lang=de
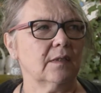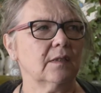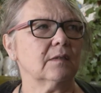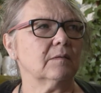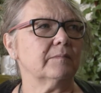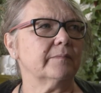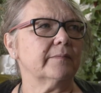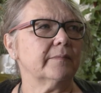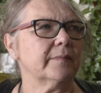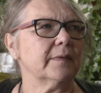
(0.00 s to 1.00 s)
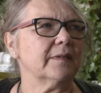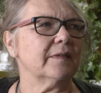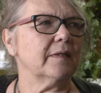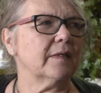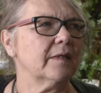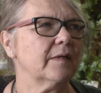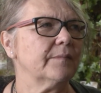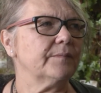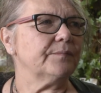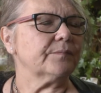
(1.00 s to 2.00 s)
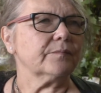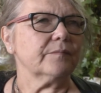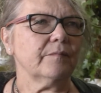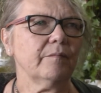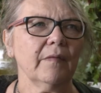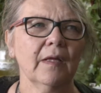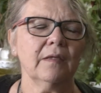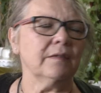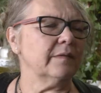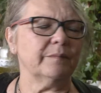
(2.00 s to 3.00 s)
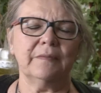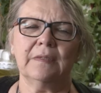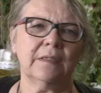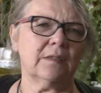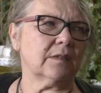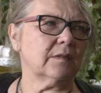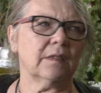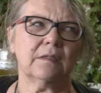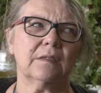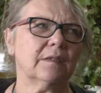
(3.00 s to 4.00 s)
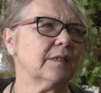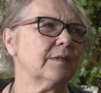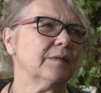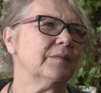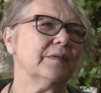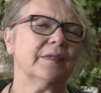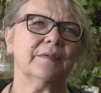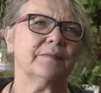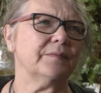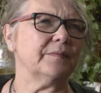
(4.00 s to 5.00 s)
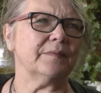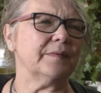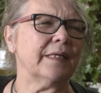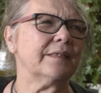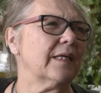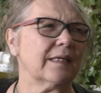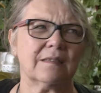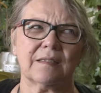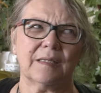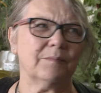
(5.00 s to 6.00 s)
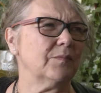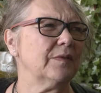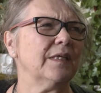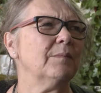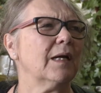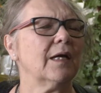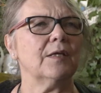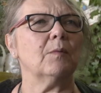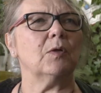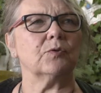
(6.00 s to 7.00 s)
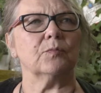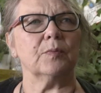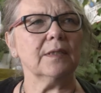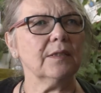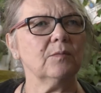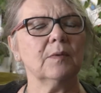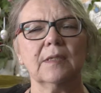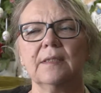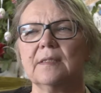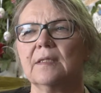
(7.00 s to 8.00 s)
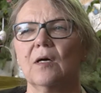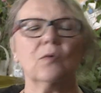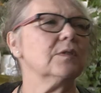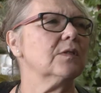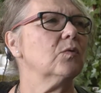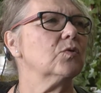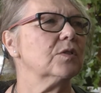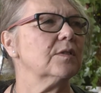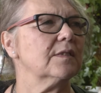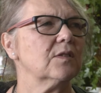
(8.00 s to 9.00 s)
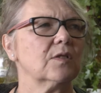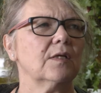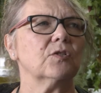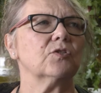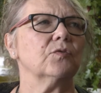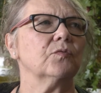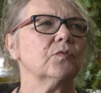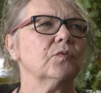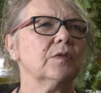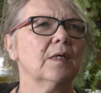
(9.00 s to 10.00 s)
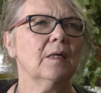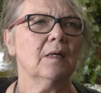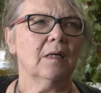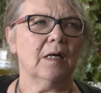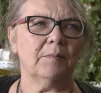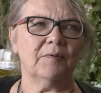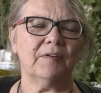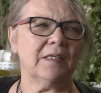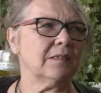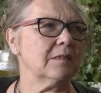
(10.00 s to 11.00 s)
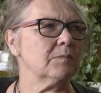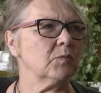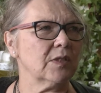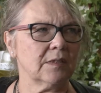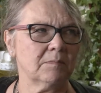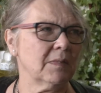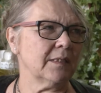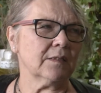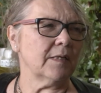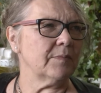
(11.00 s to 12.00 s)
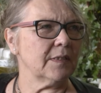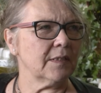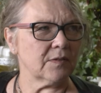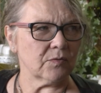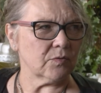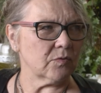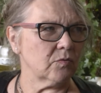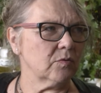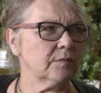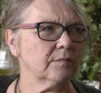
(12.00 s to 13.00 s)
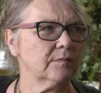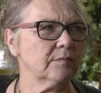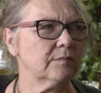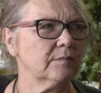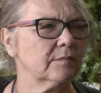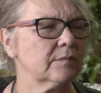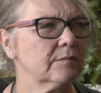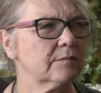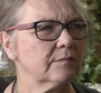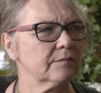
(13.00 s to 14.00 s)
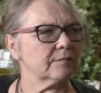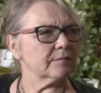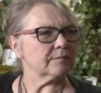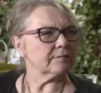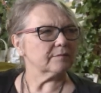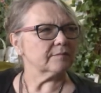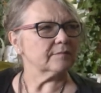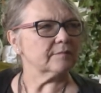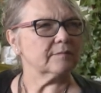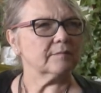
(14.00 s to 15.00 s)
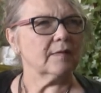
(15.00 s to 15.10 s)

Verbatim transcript: Hier. Hier wird keine Politik gemacht bei dir in der Kneipe. Nicht, nicht, ich, äh, äh, nicht extrem. Nee, man kann ja mal drüber reden, man kann sich ja austauschen, das ist alles schön und gut. Aber Fanatismus hat in meiner Kneipe nichts zu suchen. Was hat denn in deiner Kneipe was zu suchen?